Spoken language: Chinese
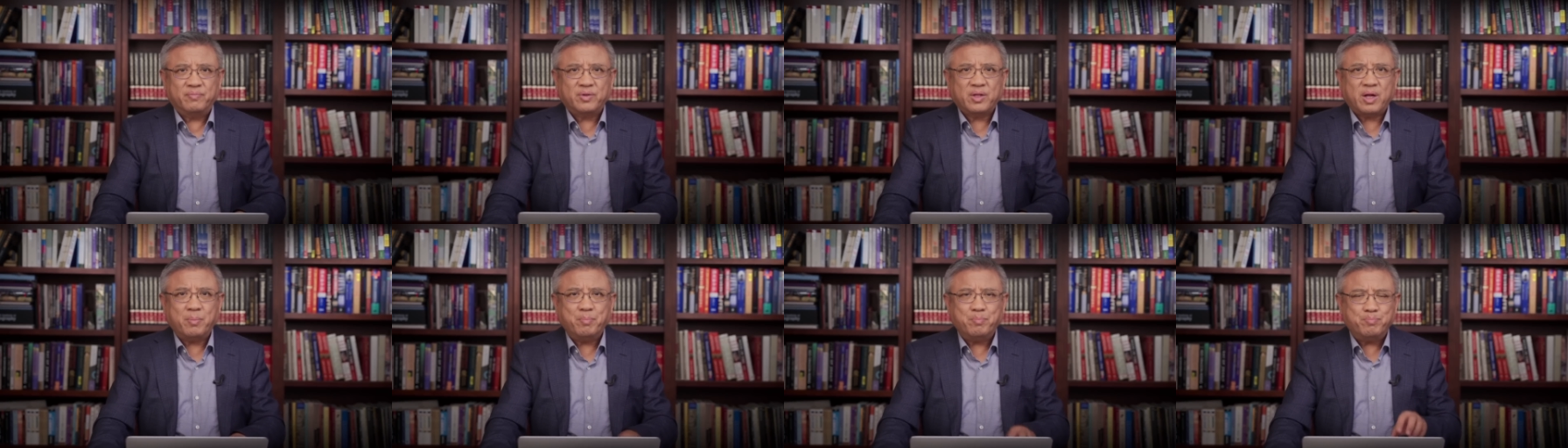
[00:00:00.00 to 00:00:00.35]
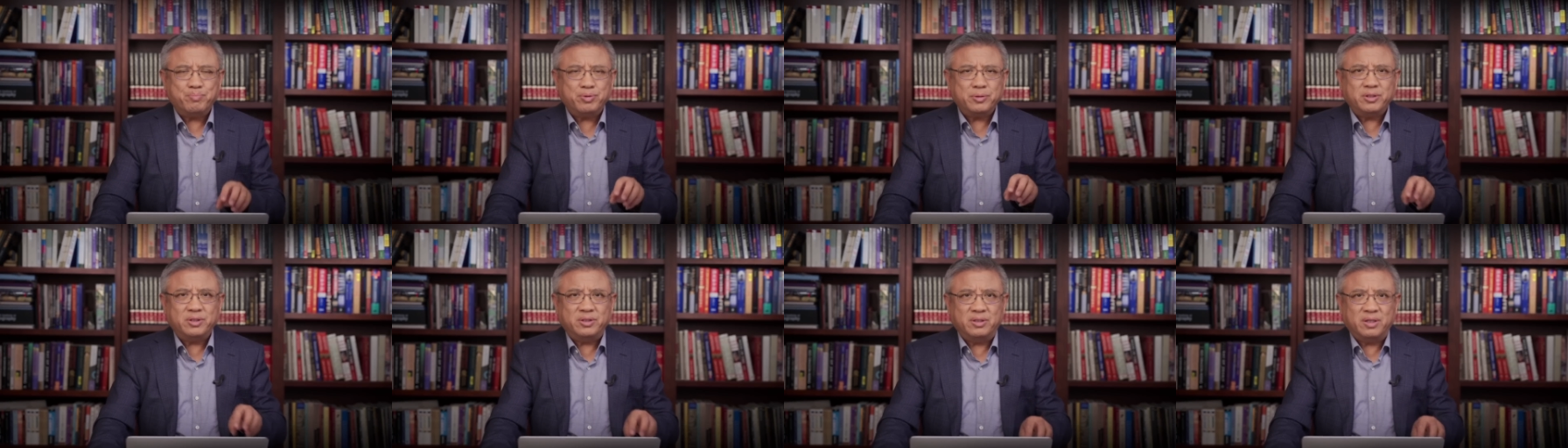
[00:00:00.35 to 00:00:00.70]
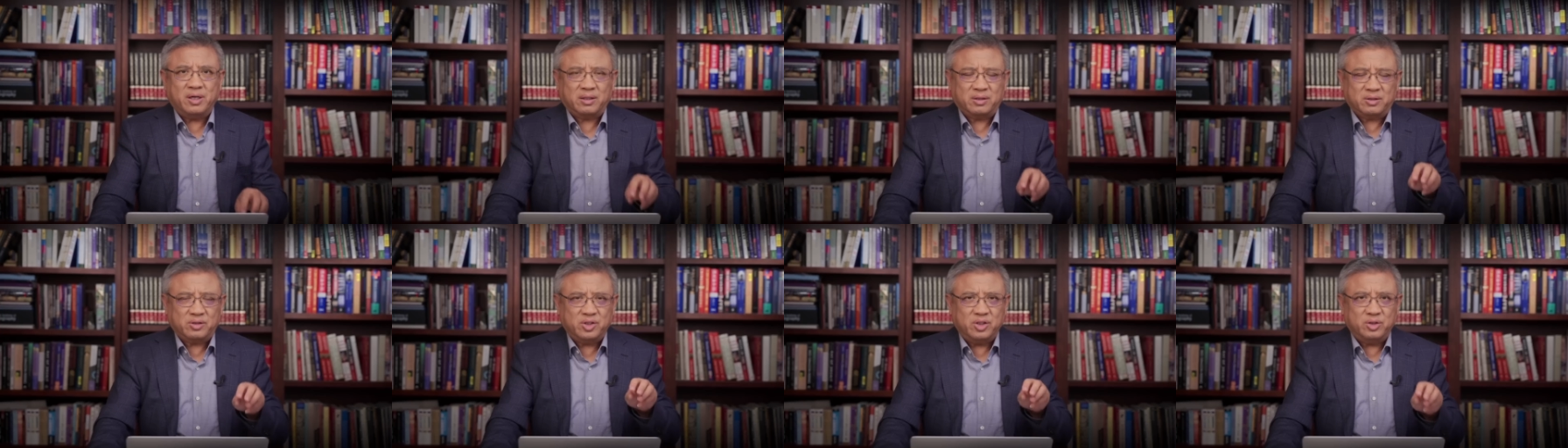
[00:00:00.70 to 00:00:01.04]
他不
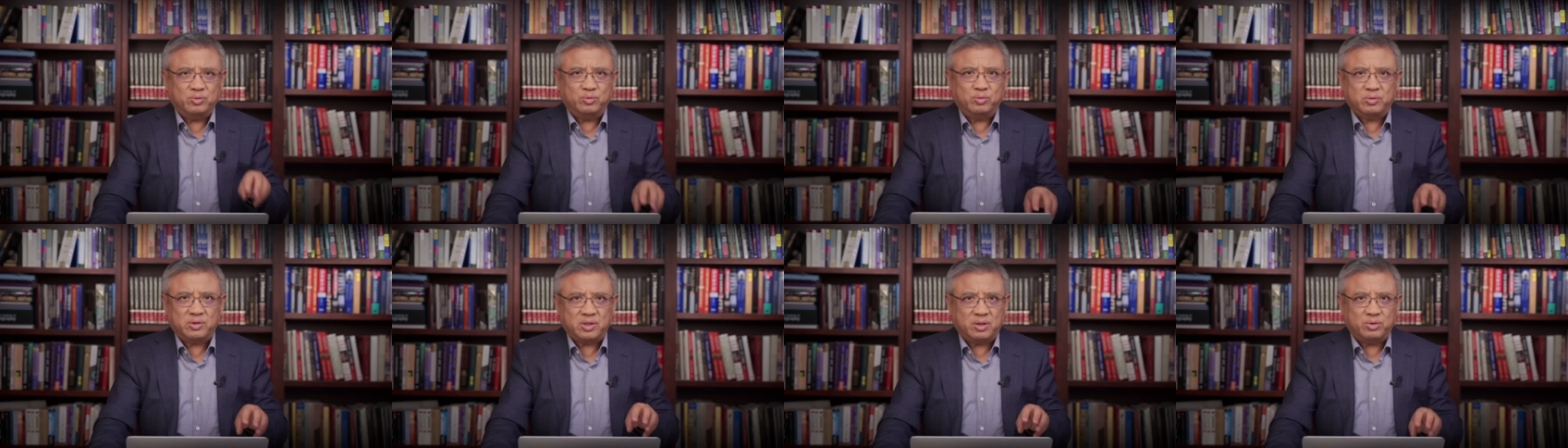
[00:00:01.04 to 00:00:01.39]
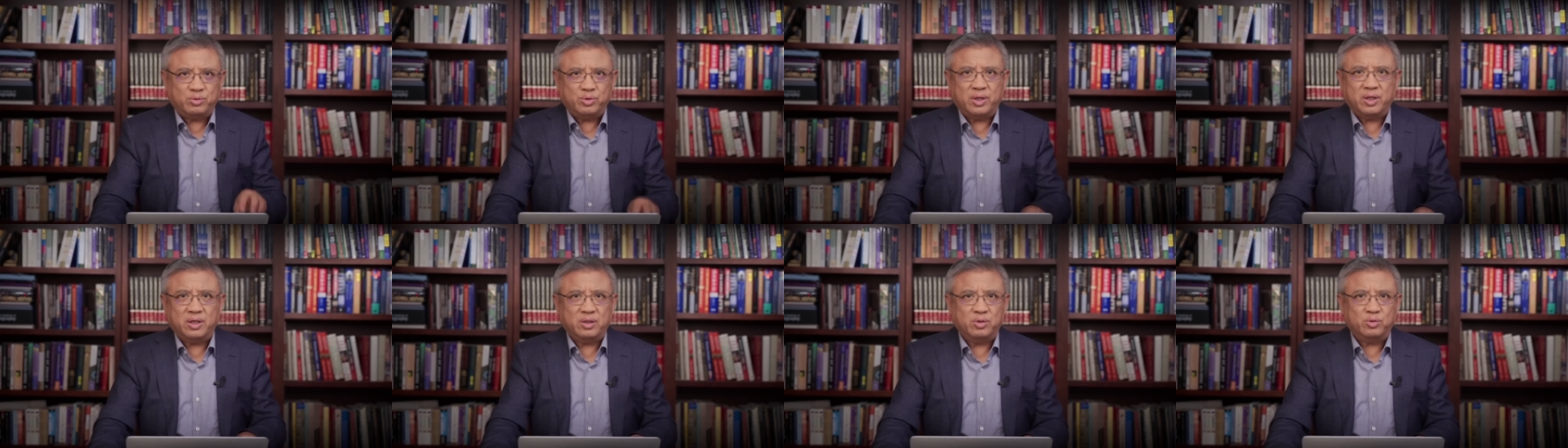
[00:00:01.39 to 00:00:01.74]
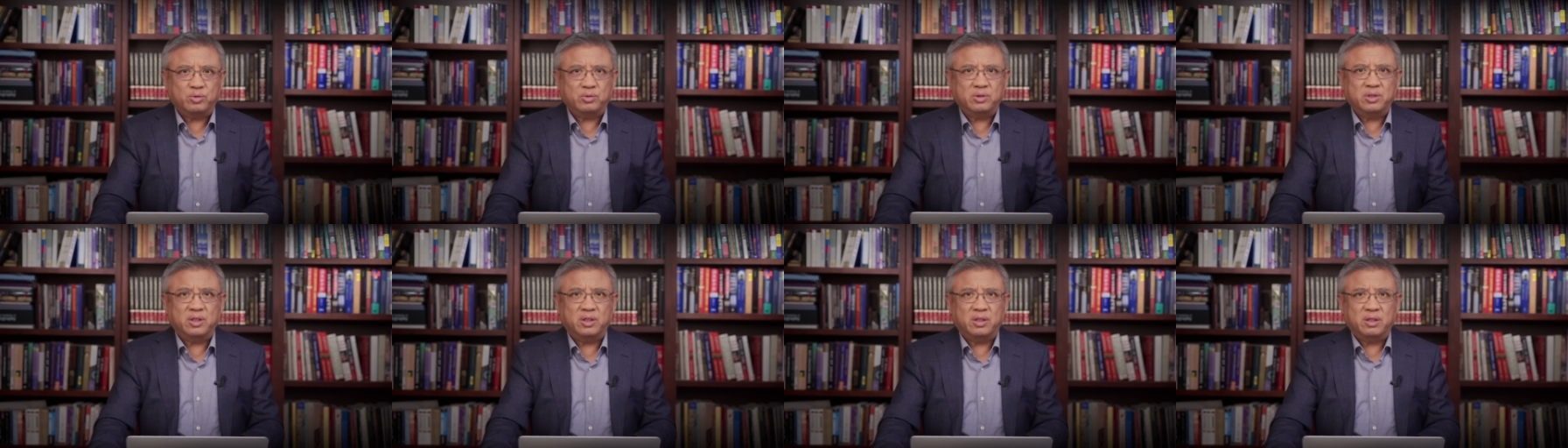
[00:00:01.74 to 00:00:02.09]
想进入这个权力
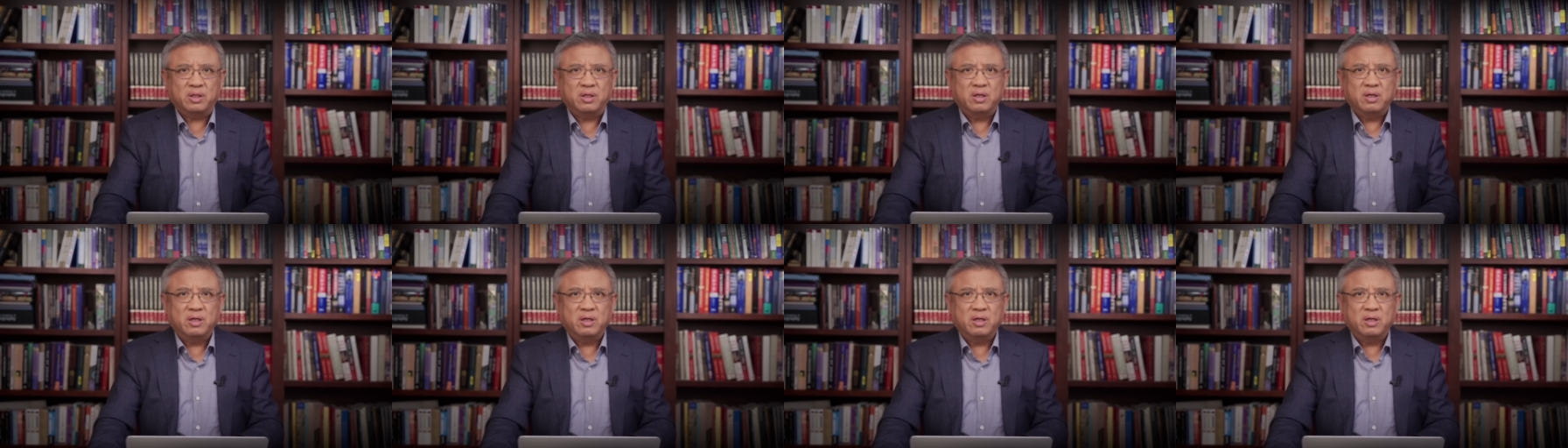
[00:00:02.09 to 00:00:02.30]
中心，